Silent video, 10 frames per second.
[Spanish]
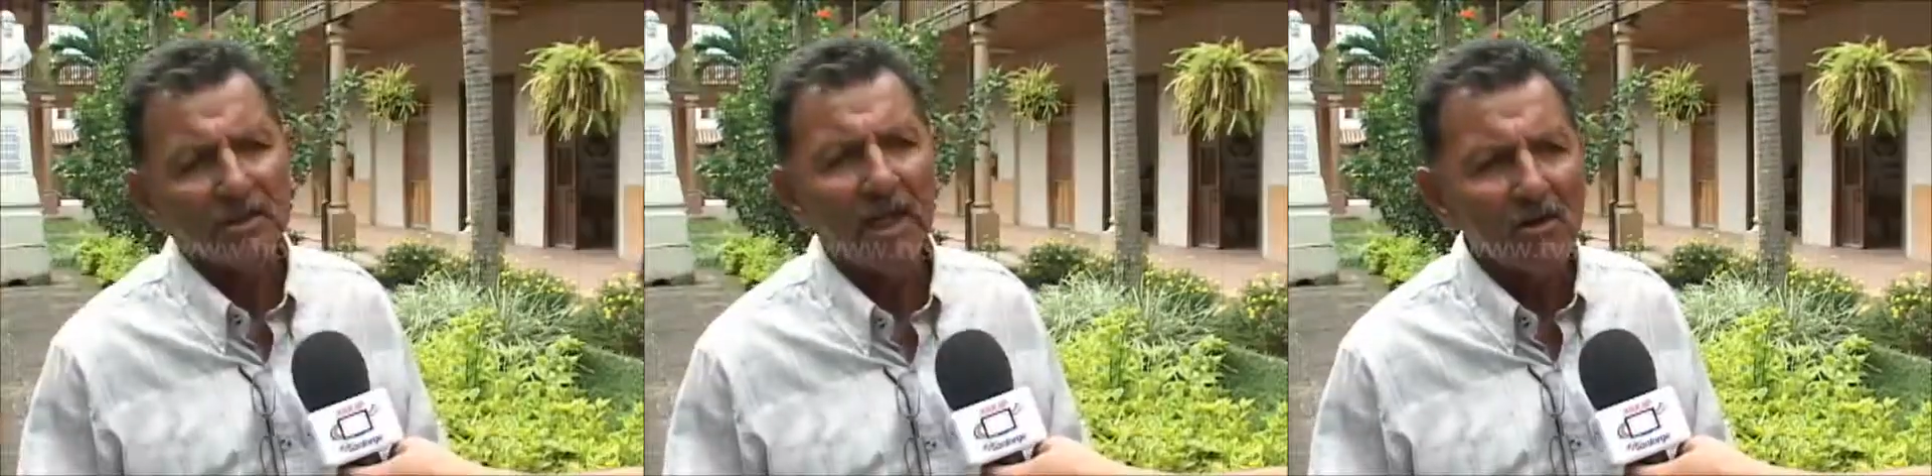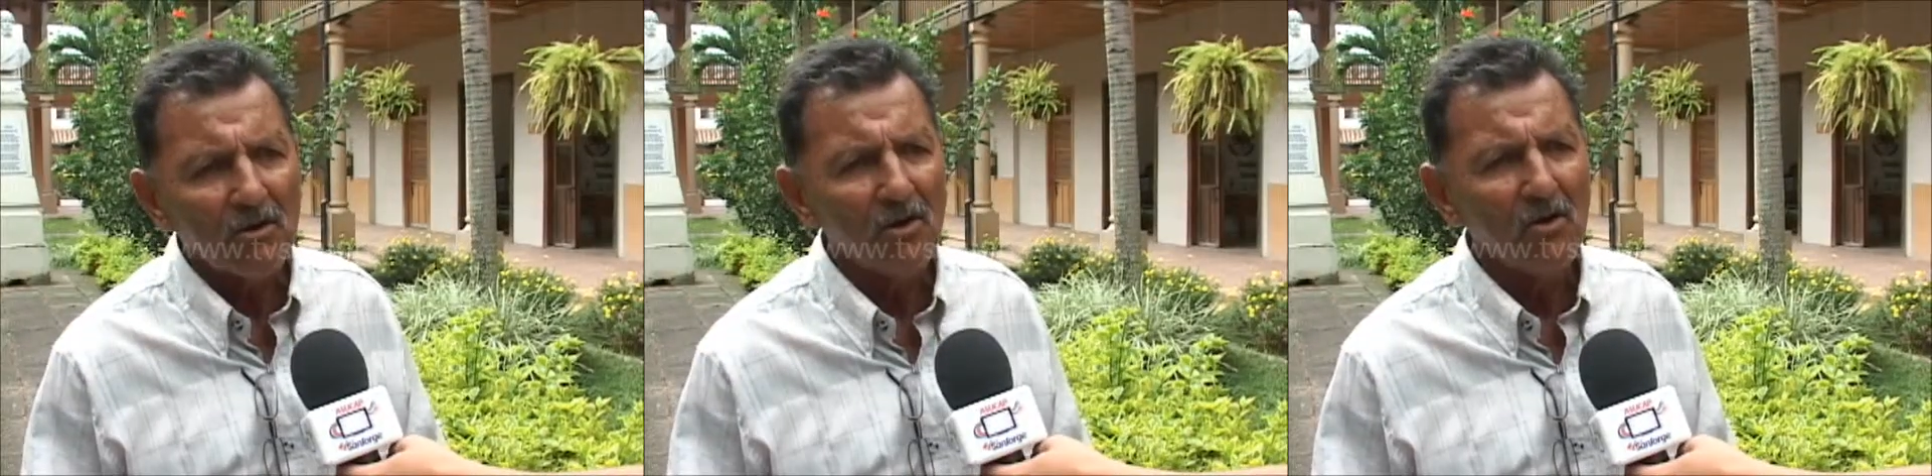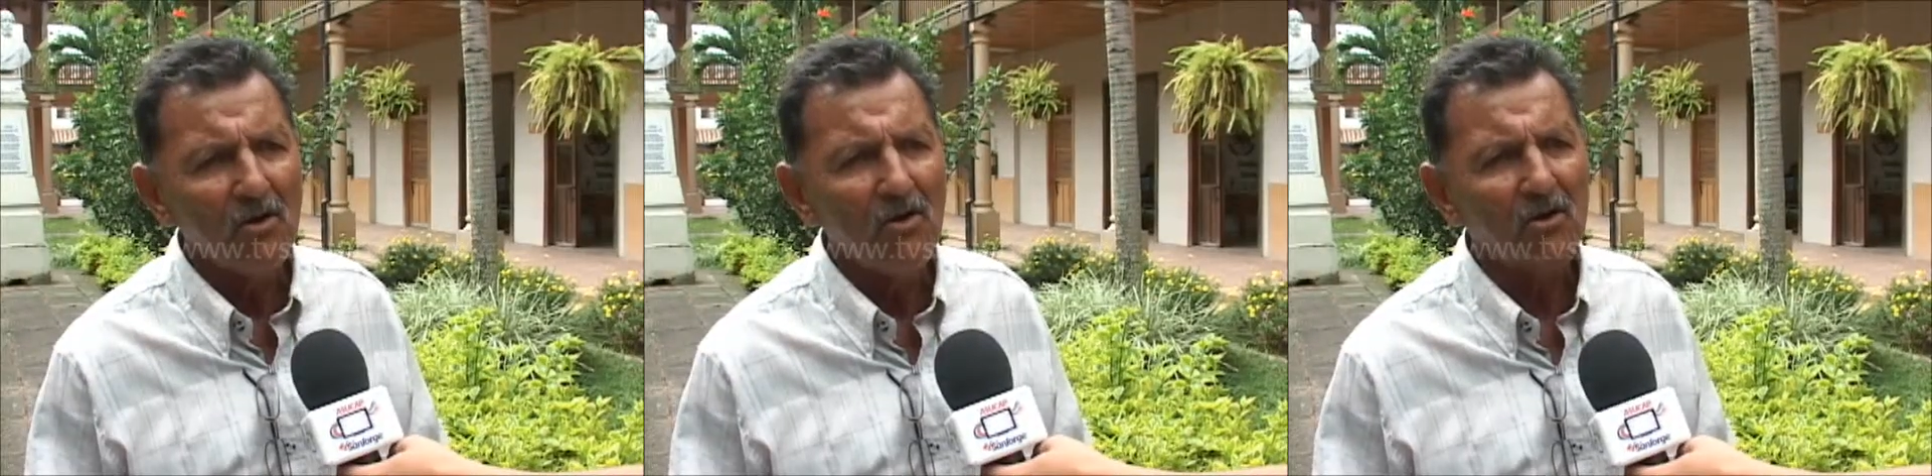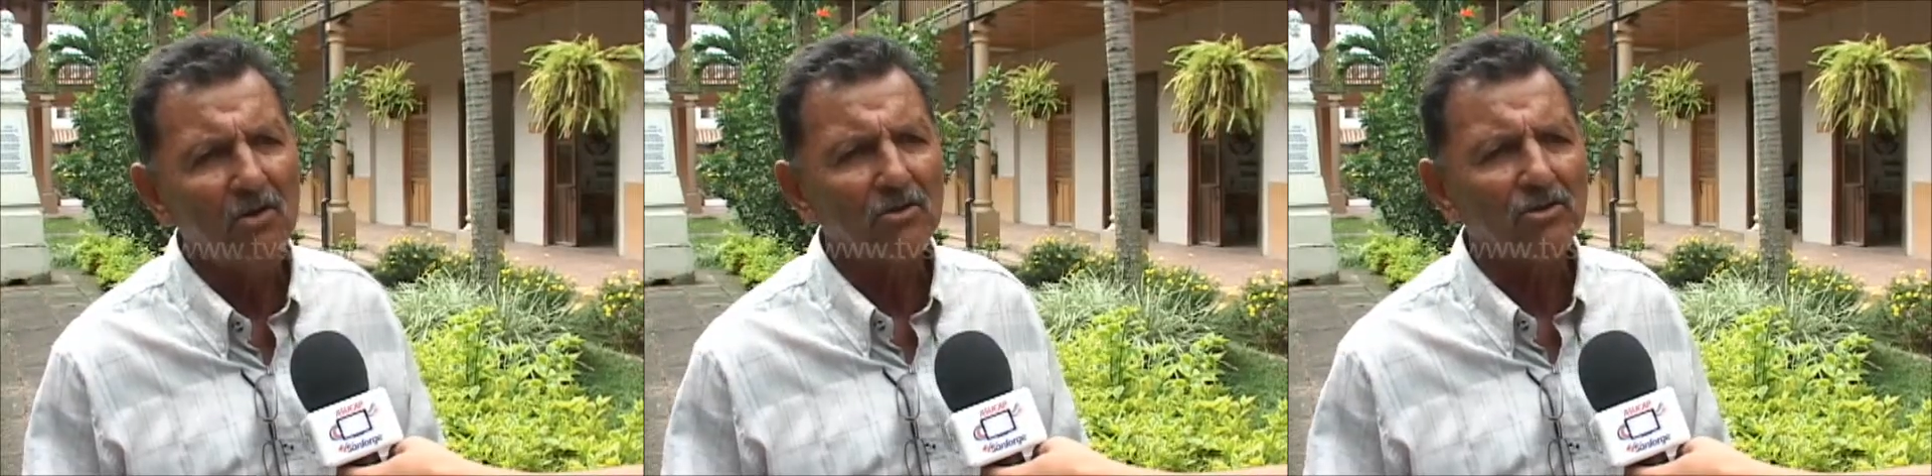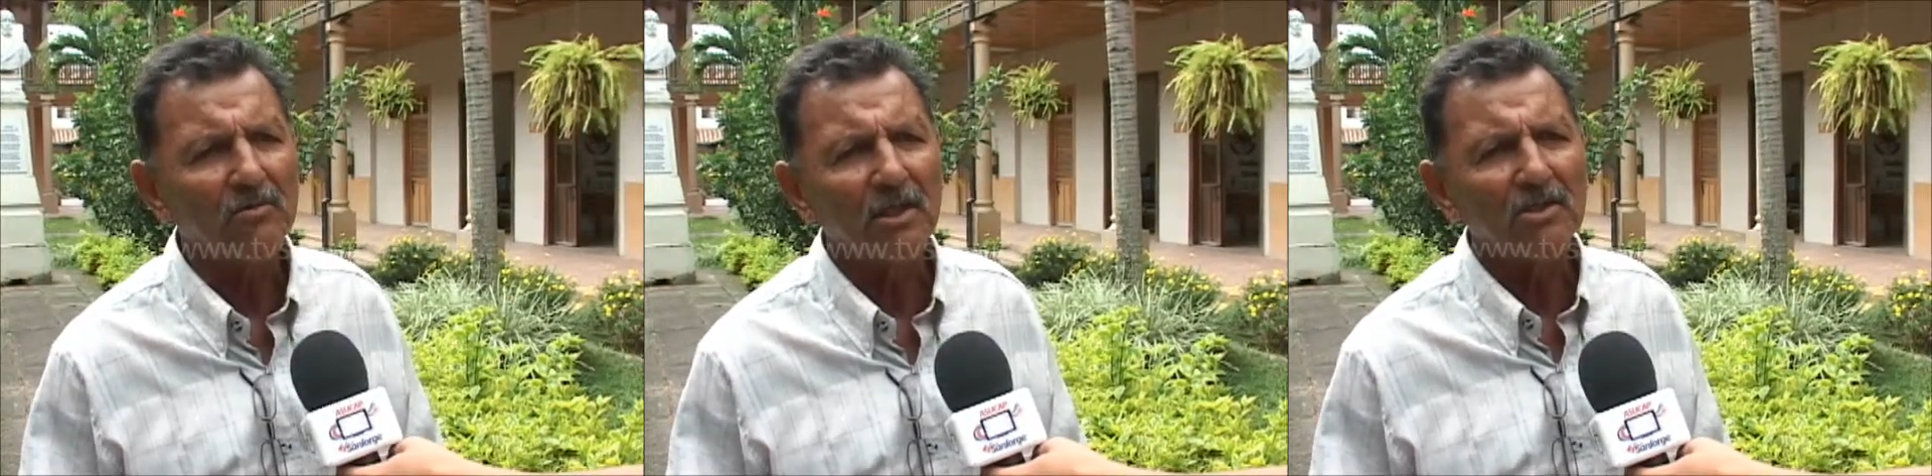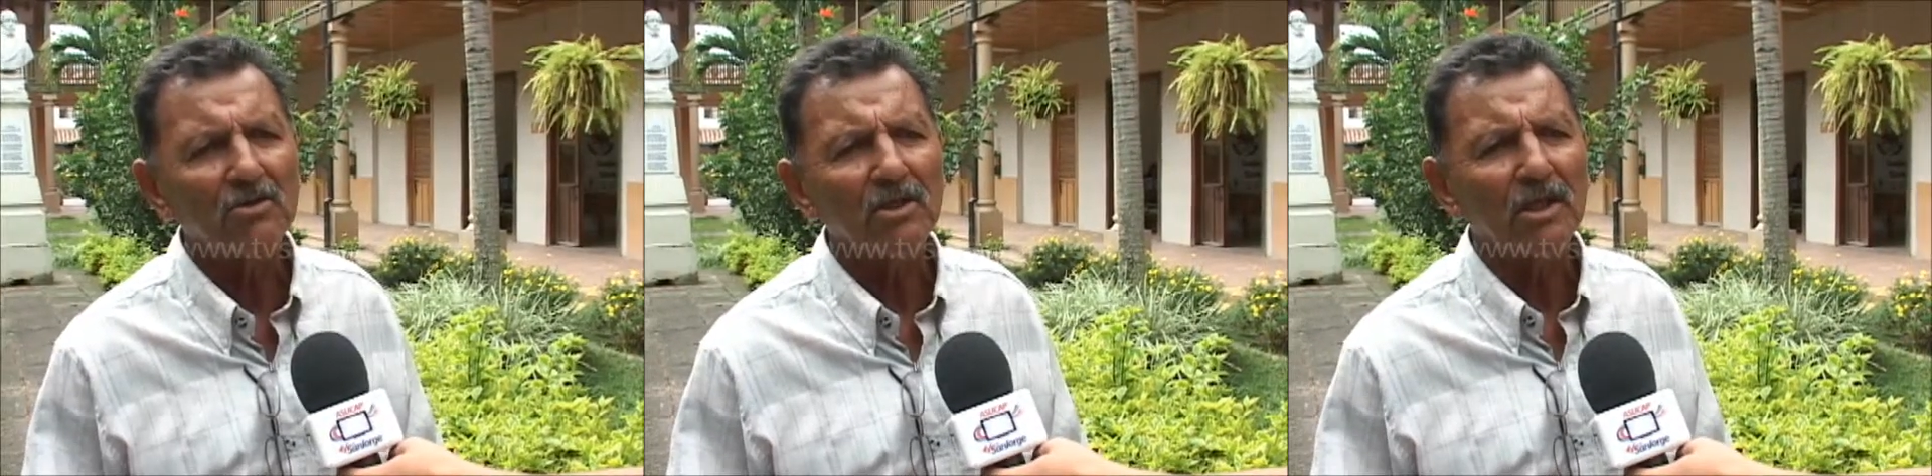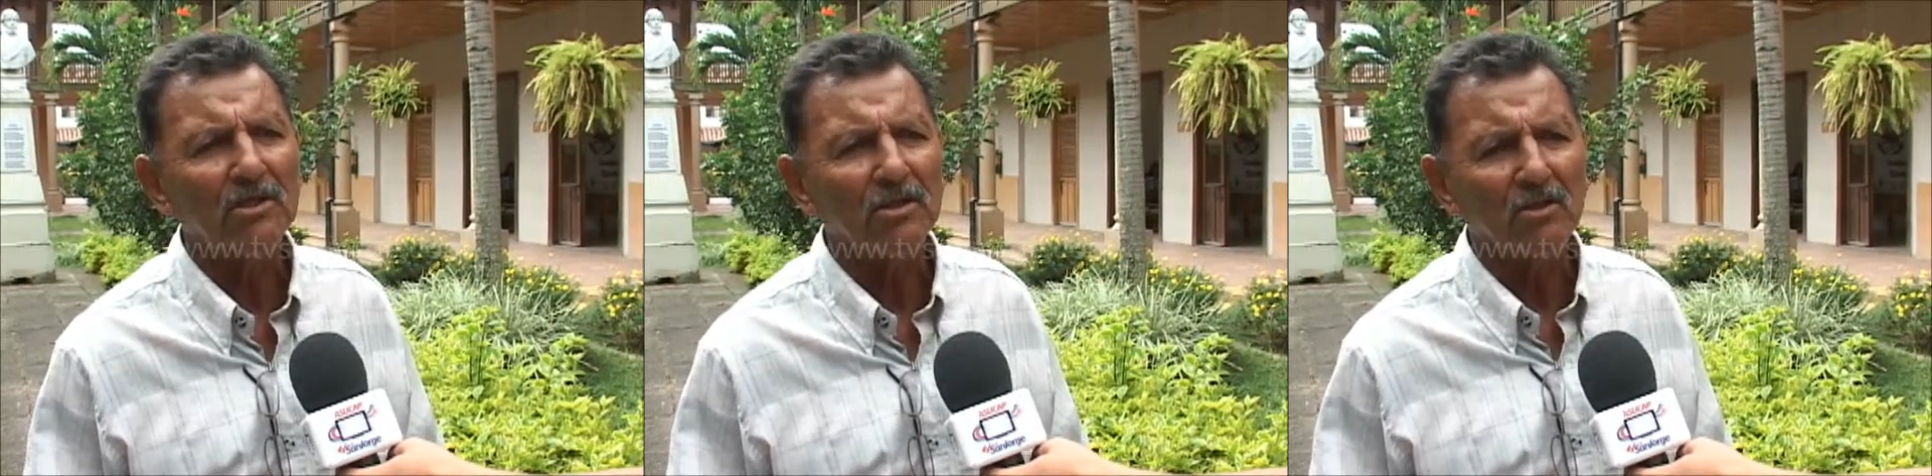Tengo conocimiento de
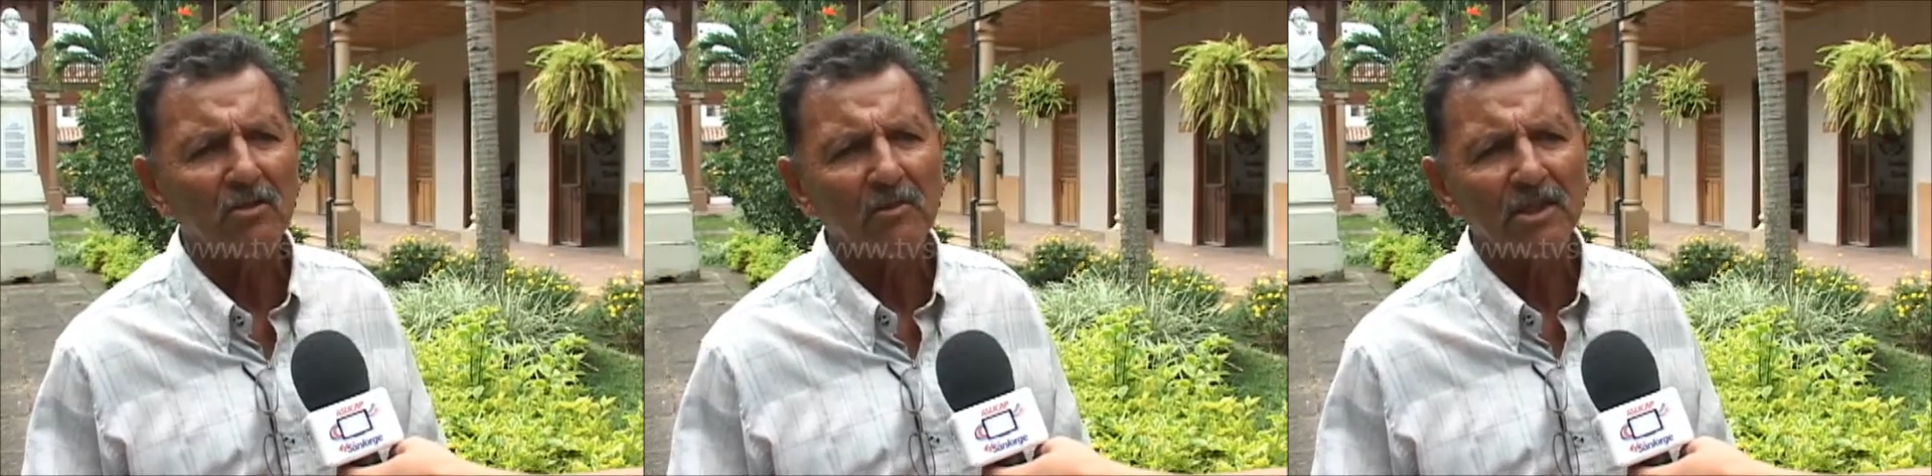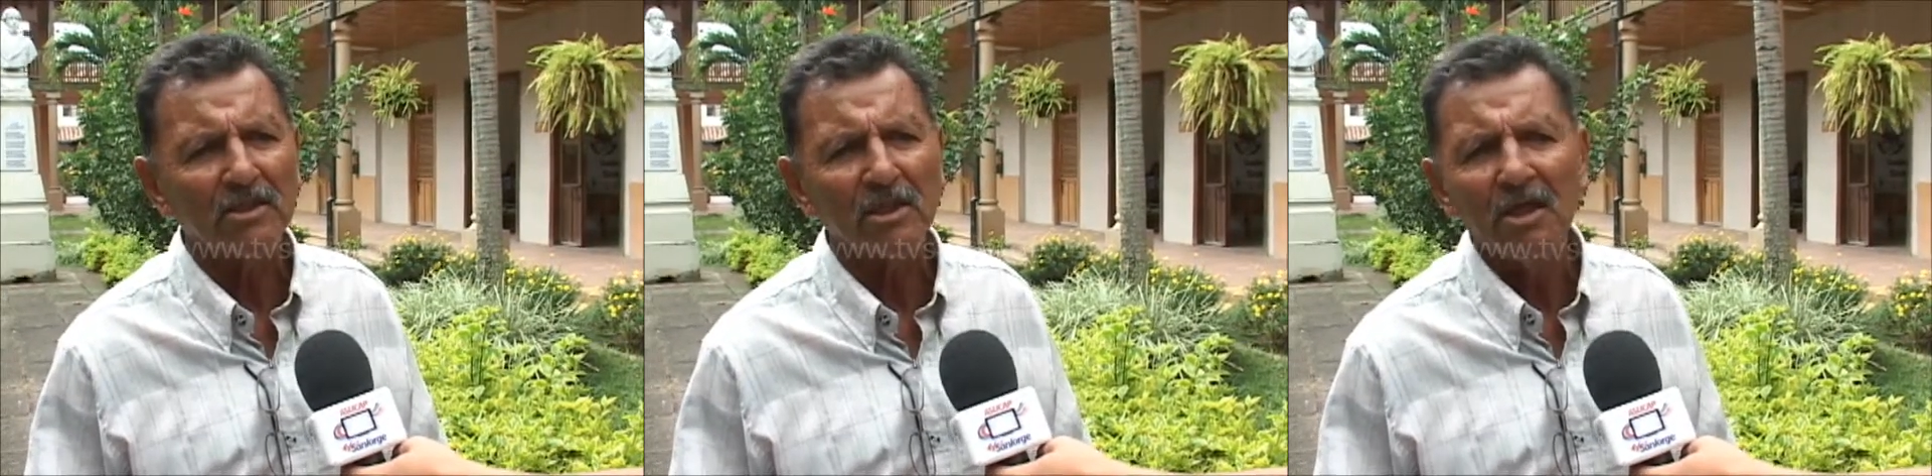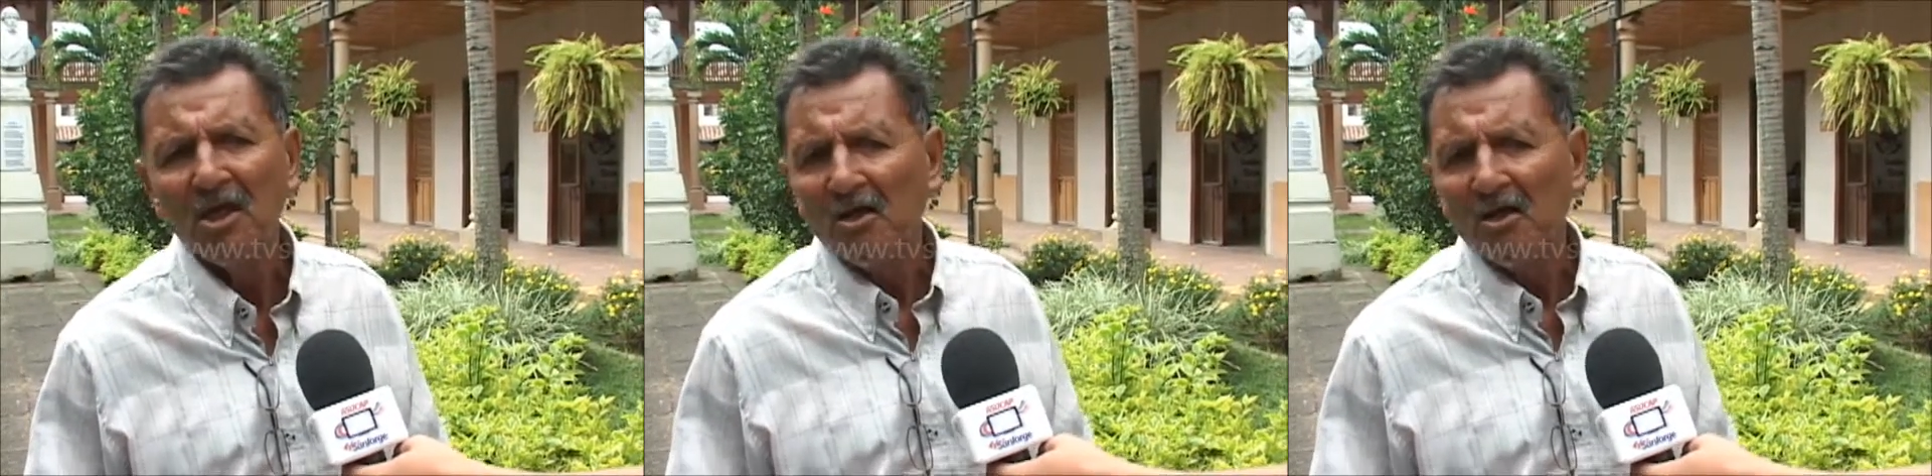que anteriormente